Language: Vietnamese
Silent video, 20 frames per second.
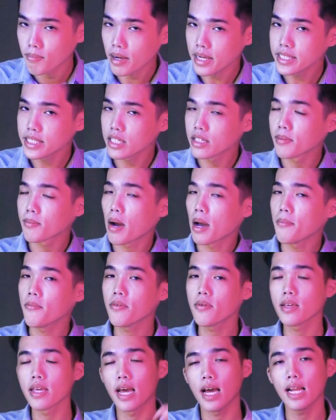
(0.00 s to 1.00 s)
Máy sẽ được bán
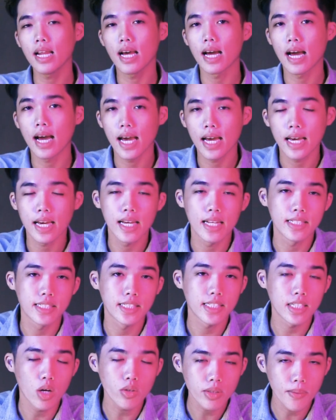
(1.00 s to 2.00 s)
với giá là
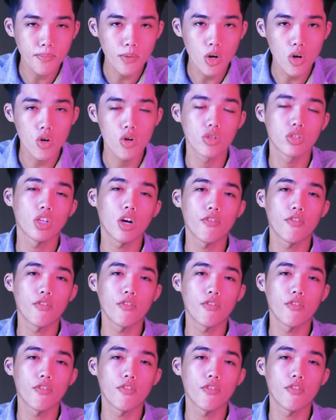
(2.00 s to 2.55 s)
$2.600